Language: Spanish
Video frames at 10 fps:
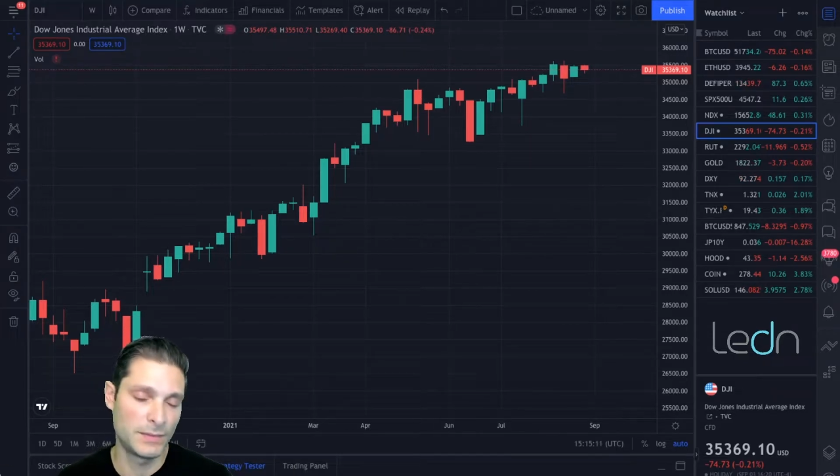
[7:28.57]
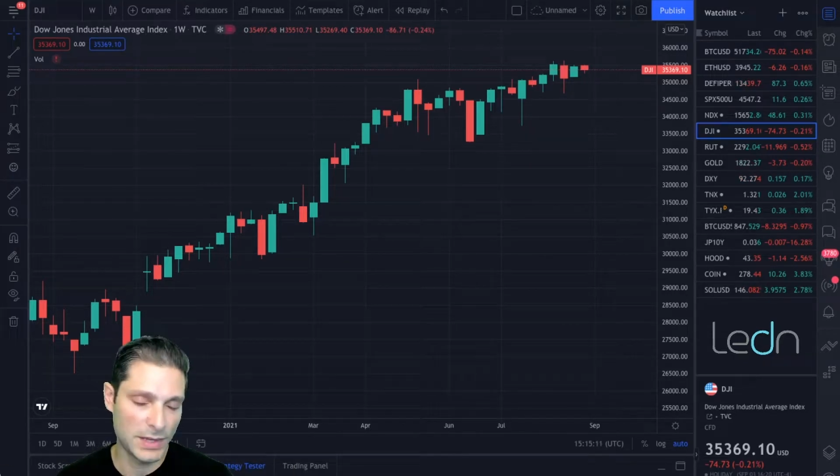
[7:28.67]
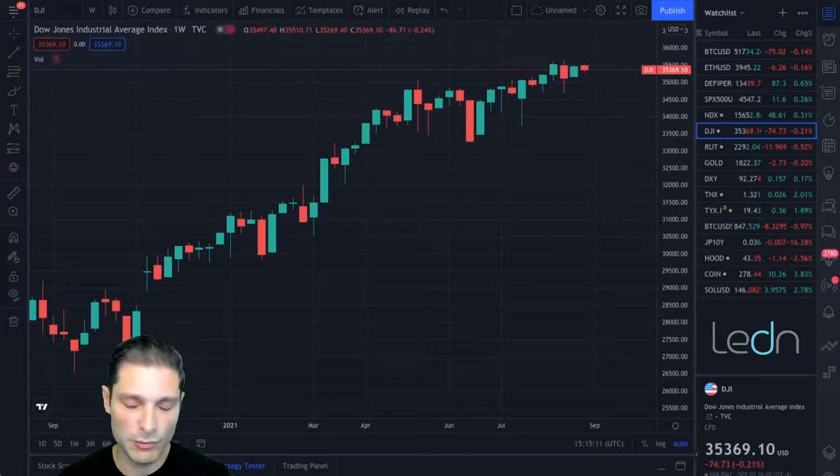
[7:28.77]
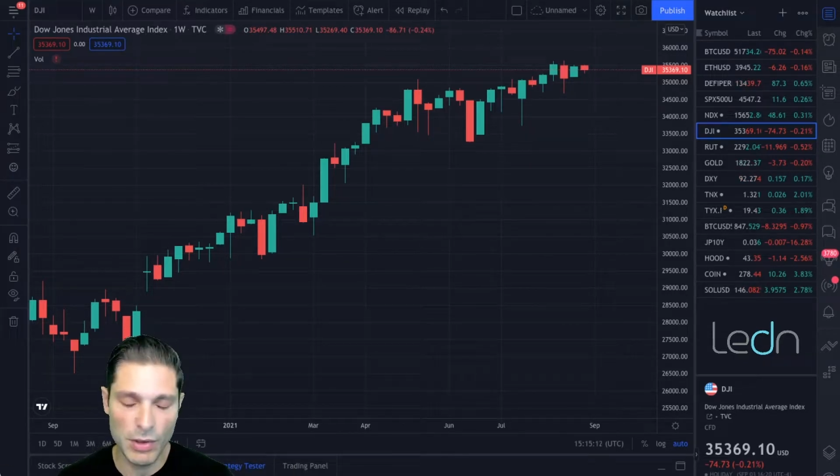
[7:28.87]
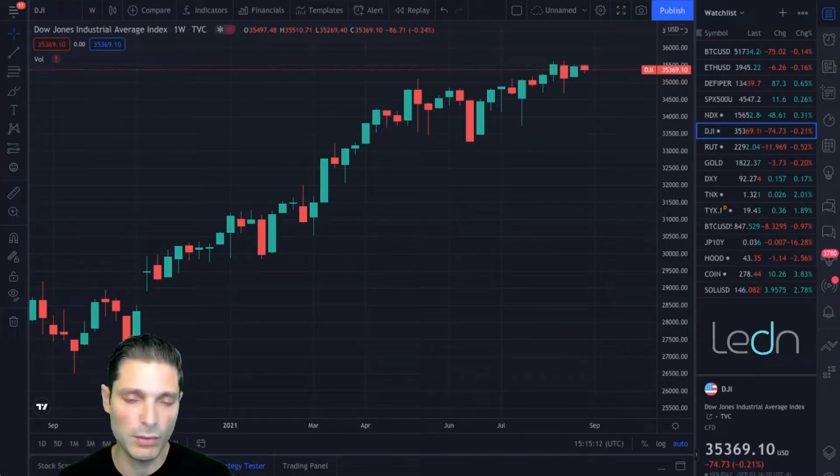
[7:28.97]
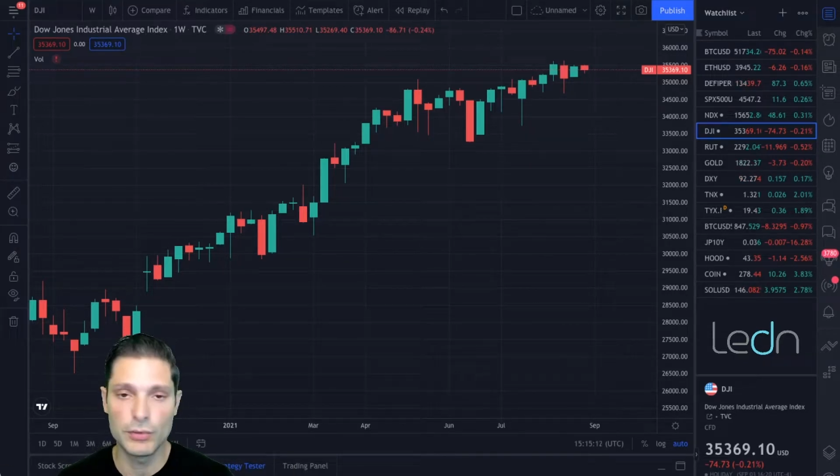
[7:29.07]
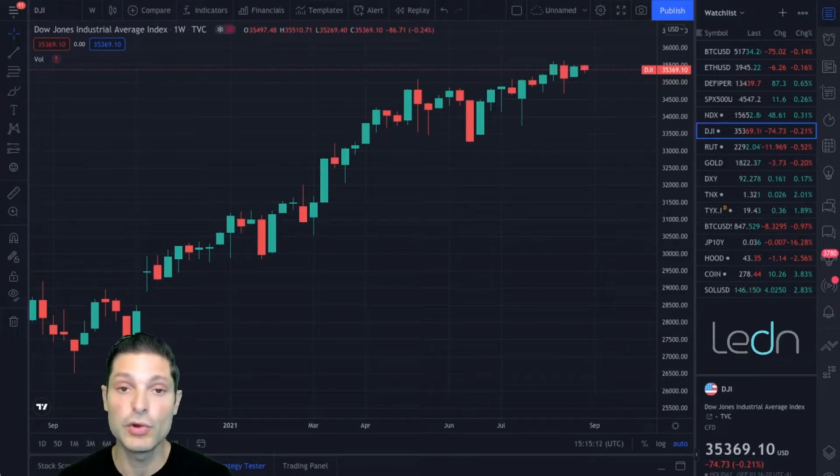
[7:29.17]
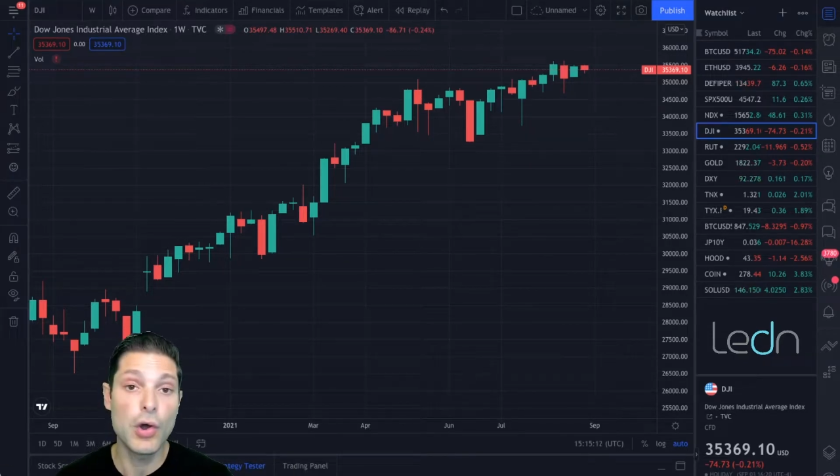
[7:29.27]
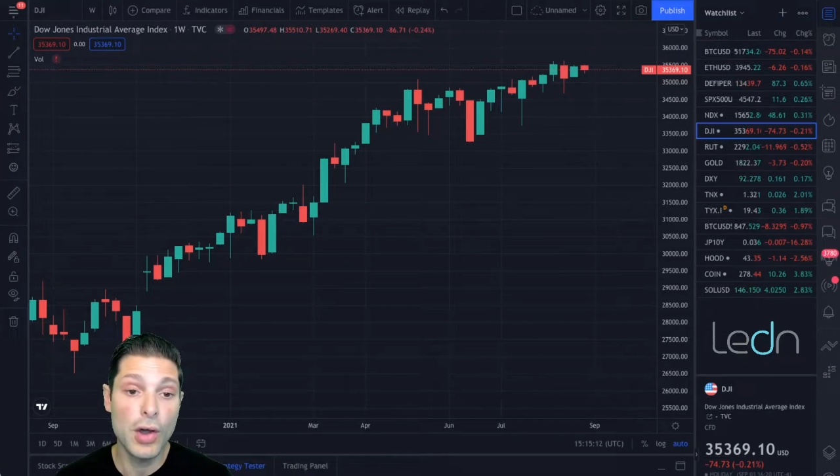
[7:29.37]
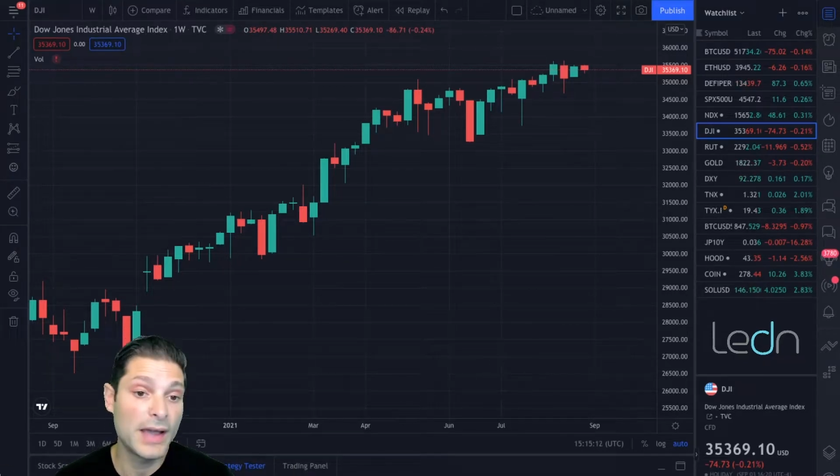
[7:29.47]
de nuevo,
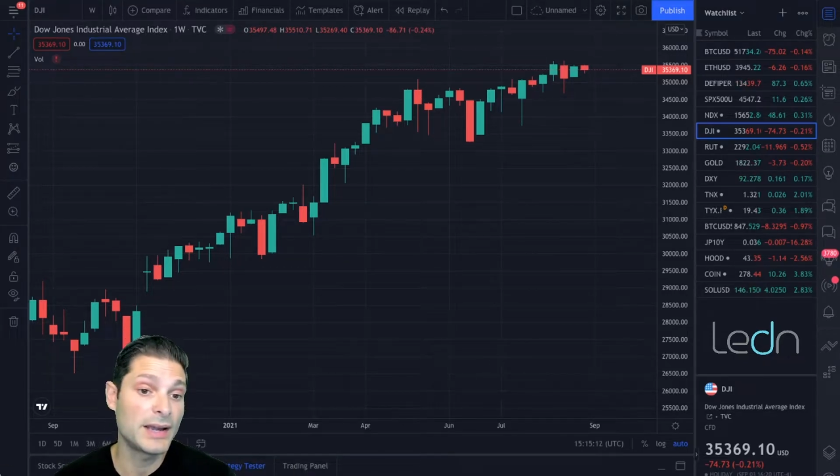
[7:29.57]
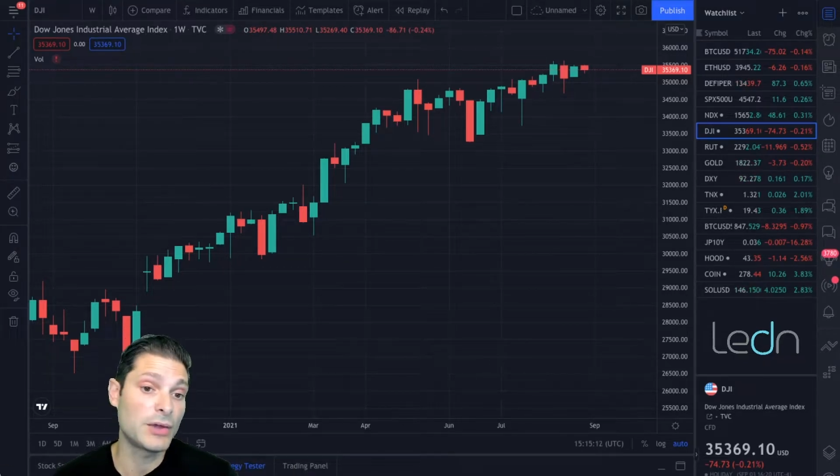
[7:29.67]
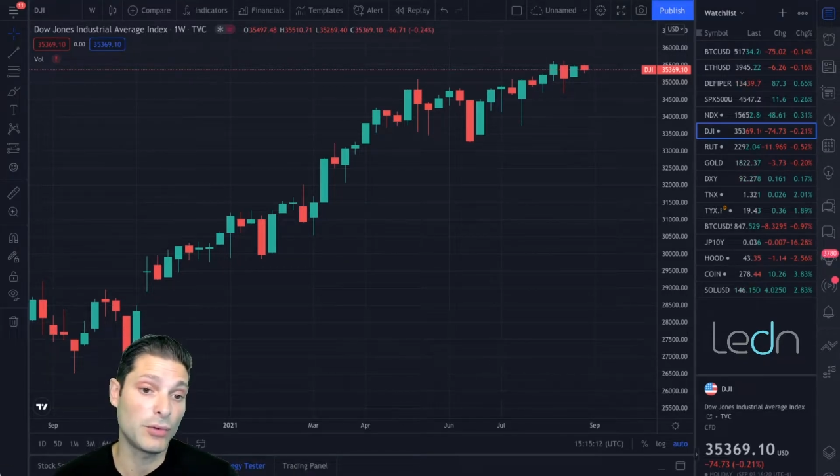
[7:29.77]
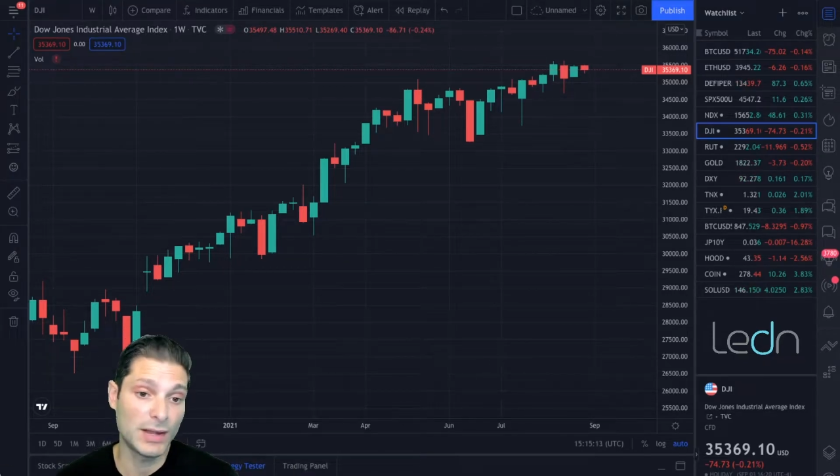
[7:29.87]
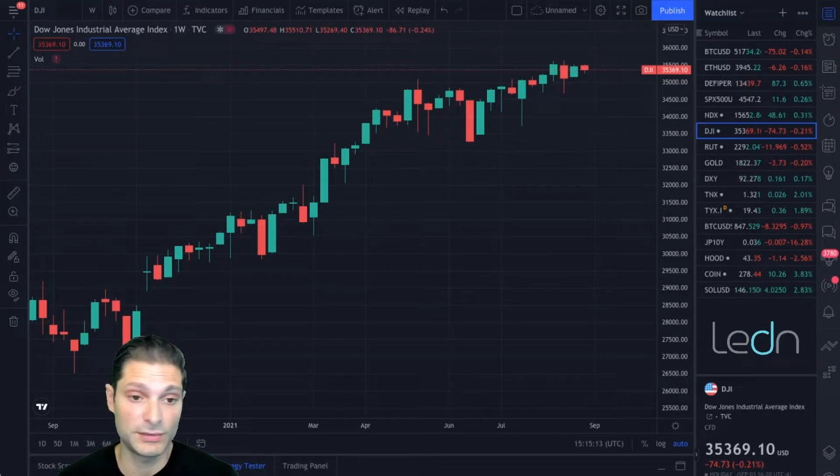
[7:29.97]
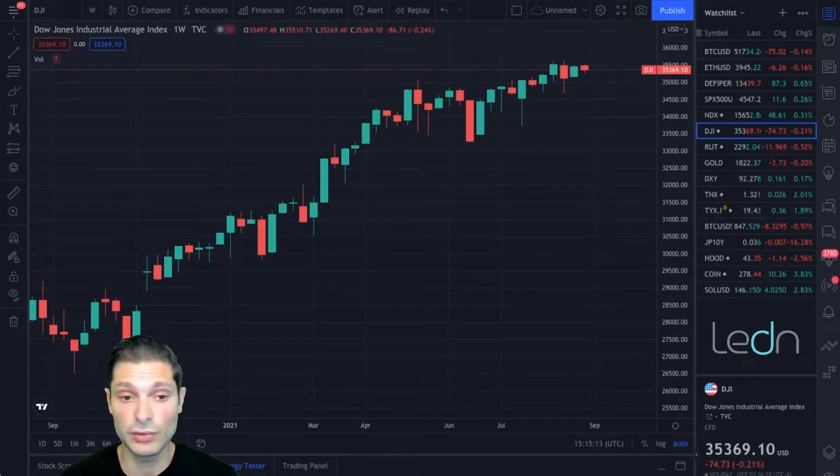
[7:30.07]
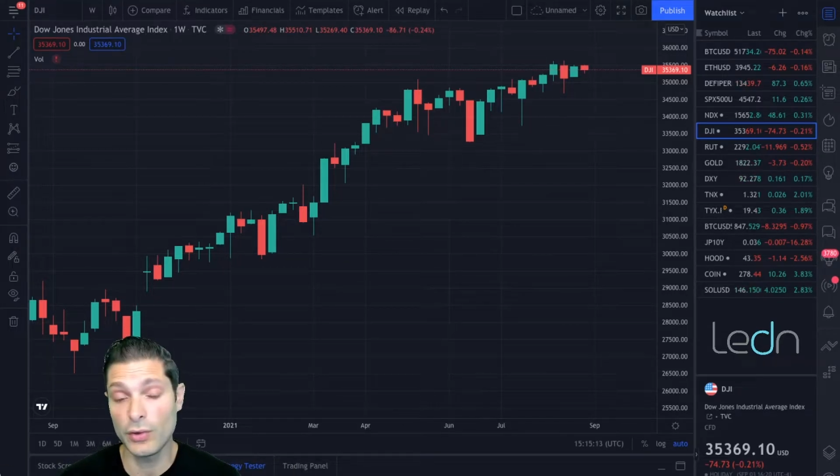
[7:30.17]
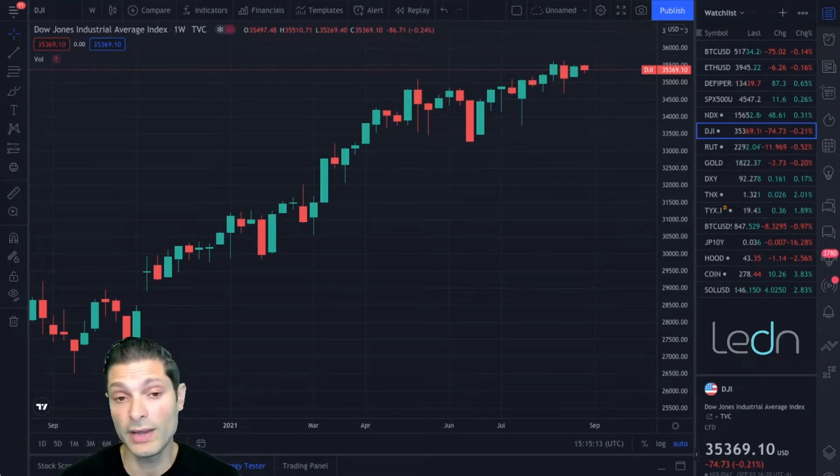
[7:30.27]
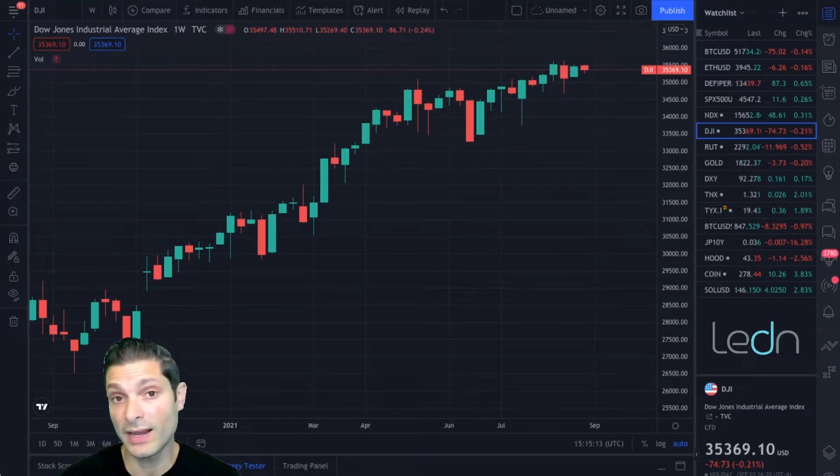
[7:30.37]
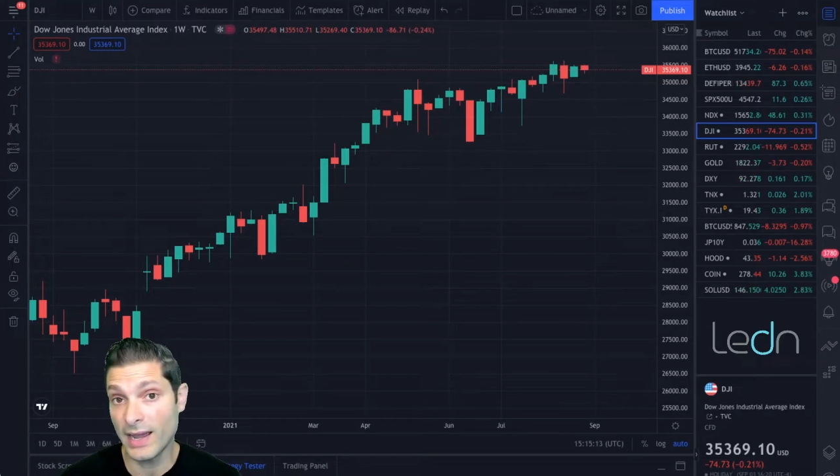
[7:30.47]
no agrícolas,
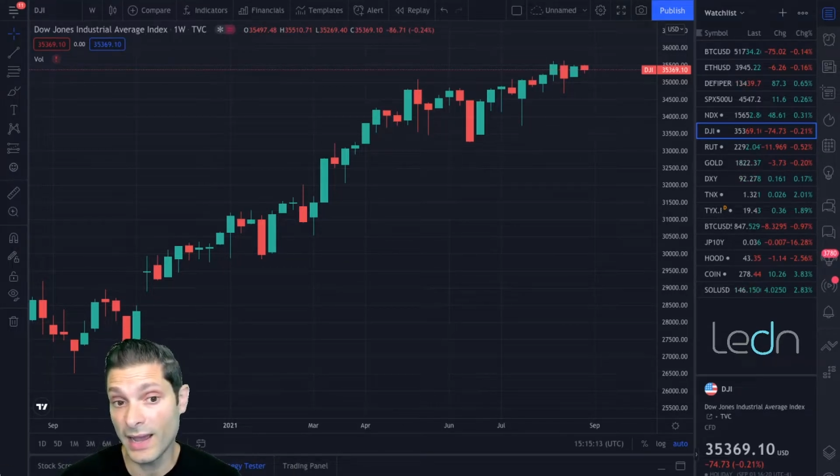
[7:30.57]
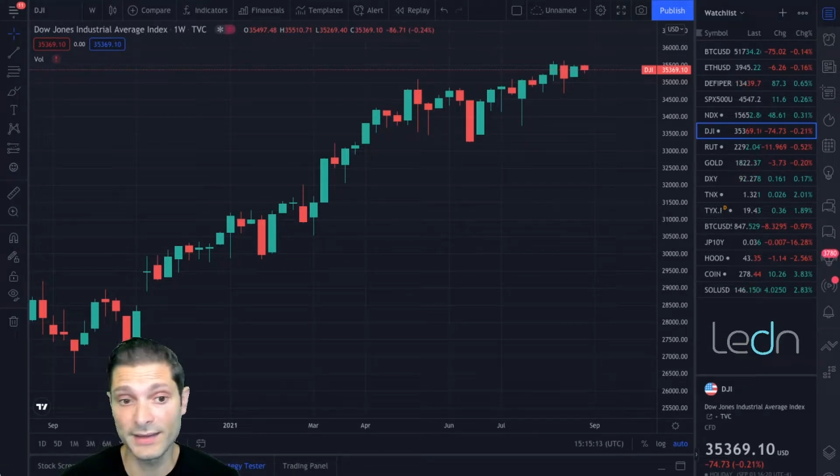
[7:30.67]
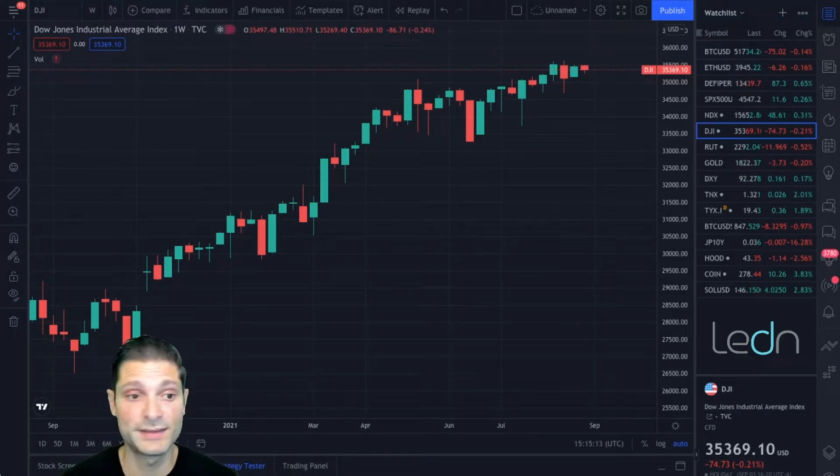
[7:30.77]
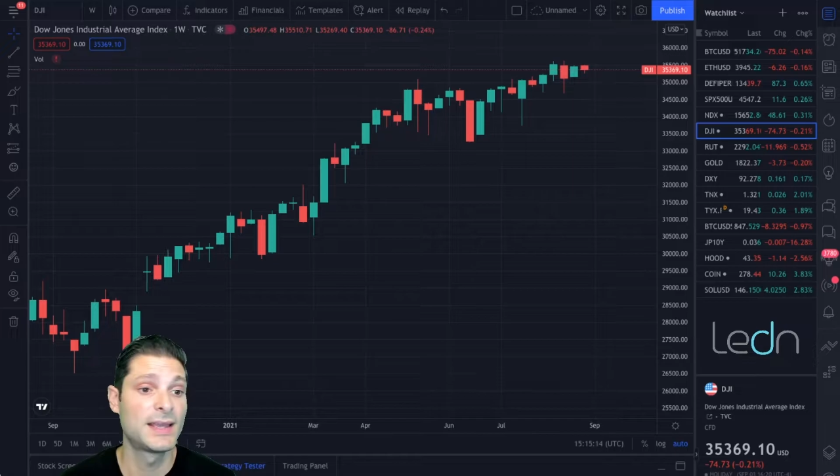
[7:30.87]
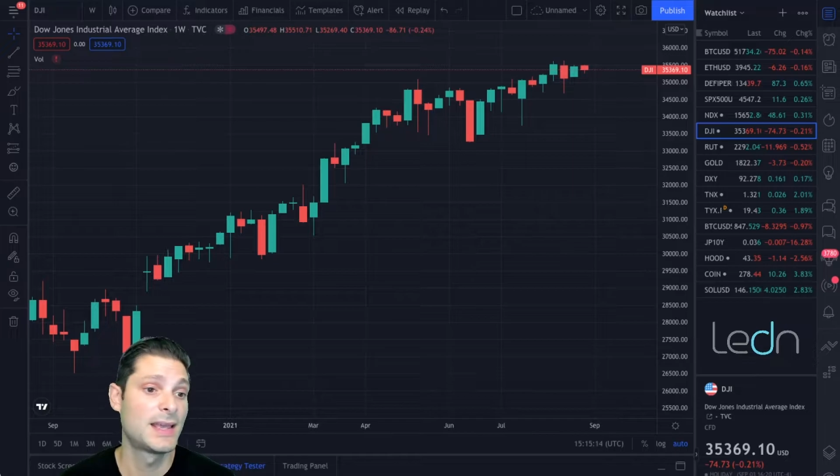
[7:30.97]
no en granjas.